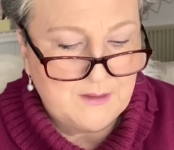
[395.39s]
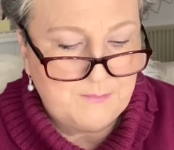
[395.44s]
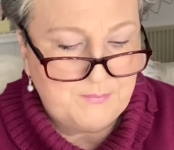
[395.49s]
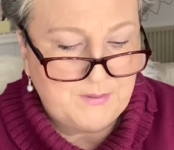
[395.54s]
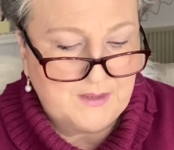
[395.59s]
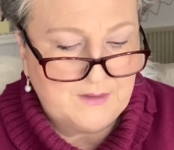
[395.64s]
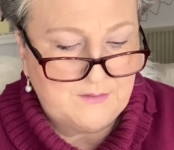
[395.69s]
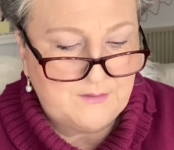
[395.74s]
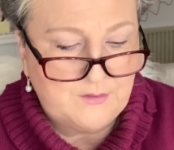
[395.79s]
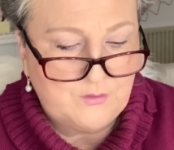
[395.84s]

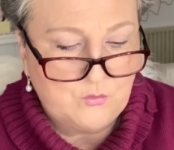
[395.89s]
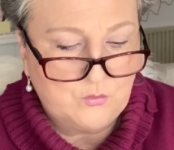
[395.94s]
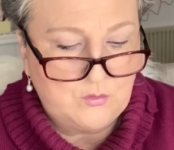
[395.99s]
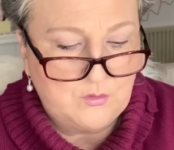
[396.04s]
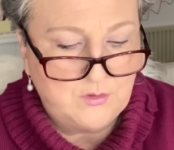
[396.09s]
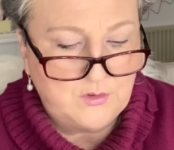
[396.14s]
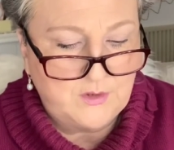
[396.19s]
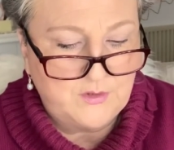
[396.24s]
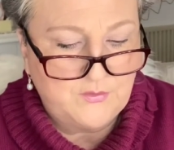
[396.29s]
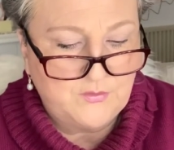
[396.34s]

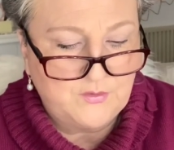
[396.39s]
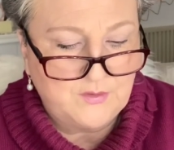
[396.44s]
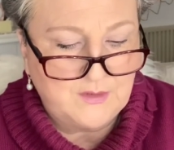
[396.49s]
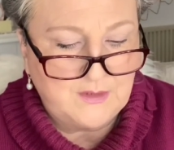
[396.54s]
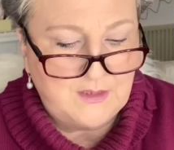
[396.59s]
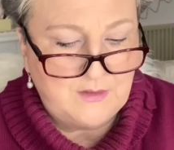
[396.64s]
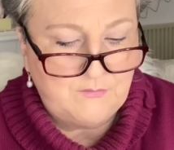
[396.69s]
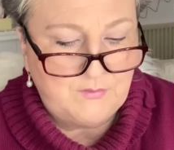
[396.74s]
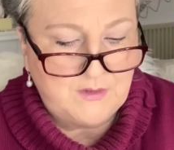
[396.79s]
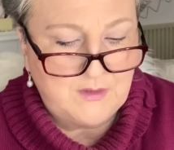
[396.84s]
Panthenol,
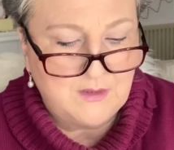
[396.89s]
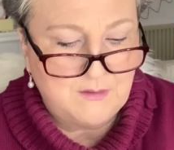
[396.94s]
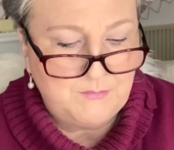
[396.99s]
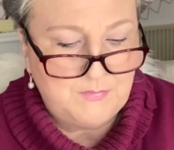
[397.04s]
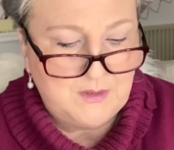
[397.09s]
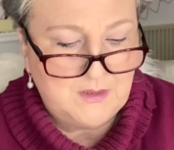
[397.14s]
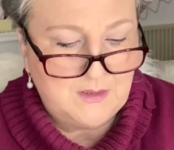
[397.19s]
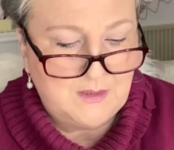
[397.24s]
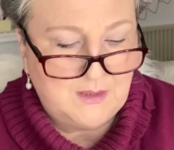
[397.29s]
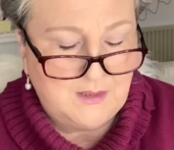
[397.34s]
Glycerin,
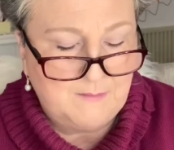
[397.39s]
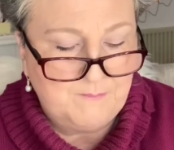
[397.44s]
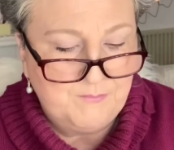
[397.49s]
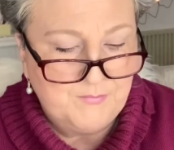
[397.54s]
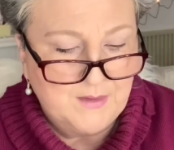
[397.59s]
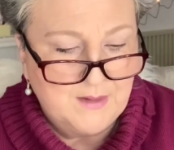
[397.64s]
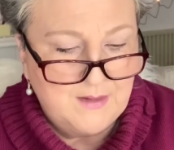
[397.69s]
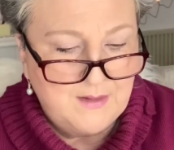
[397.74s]
Vitamin E